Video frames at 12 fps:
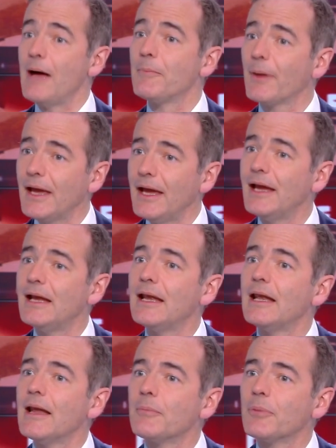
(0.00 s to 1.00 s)
après
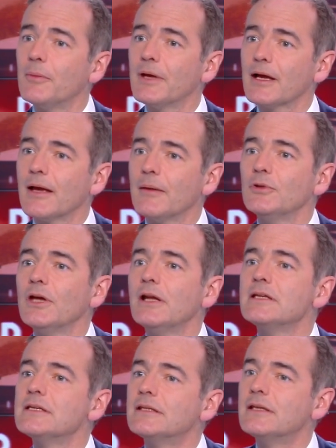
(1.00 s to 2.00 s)
la Première Guerre mondiale,
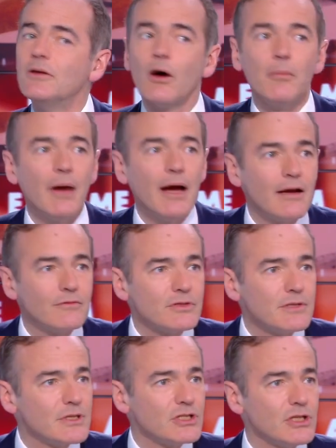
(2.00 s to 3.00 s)
et c'était normal,
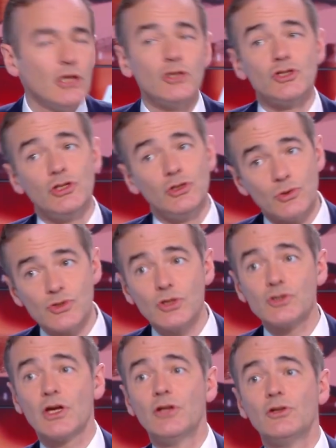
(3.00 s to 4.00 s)
vous imaginez.
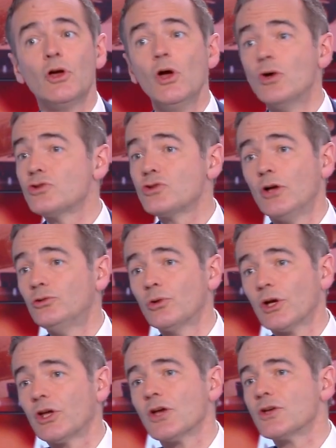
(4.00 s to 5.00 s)
Ça, a
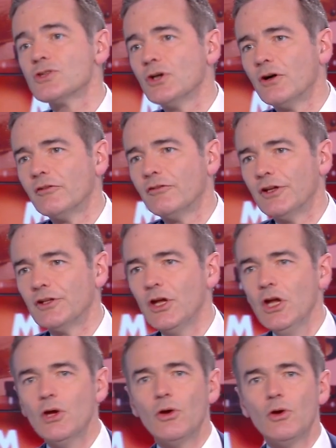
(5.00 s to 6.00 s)
duré 15 ans, en fait.
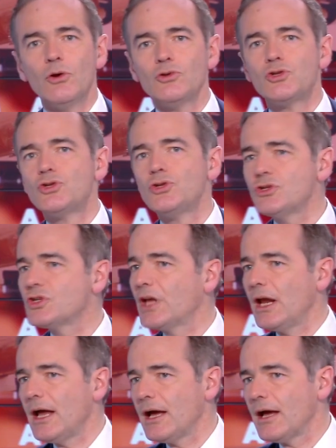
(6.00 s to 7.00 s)
Euh,
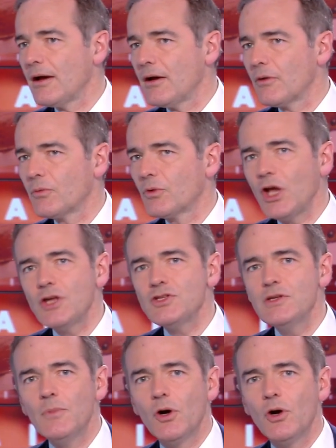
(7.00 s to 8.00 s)
jusqu'à la,
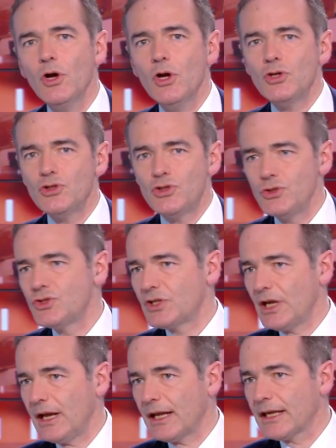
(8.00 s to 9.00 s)
quasiment
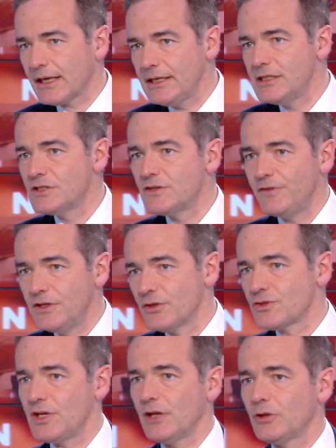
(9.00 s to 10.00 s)
jusqu'à la crise
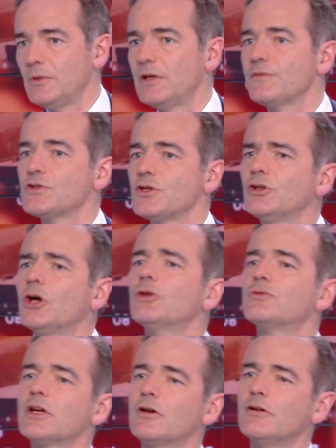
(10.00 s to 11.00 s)
financière de 1930.
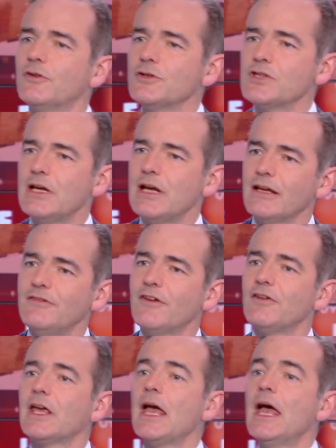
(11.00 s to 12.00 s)
Vous savez qu'en France, elle arrive
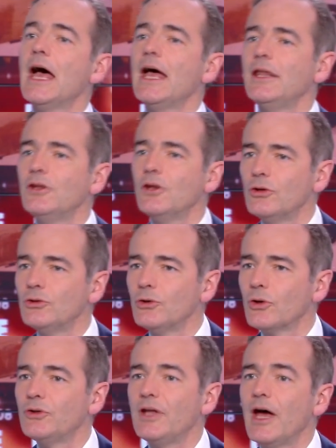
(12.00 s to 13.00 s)
avec un an de
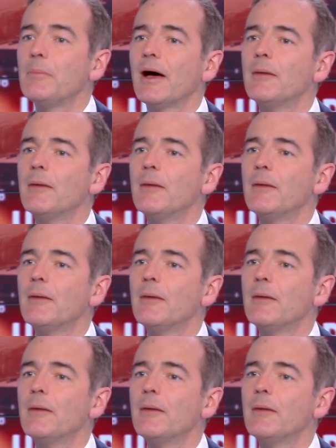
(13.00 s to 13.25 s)
retard par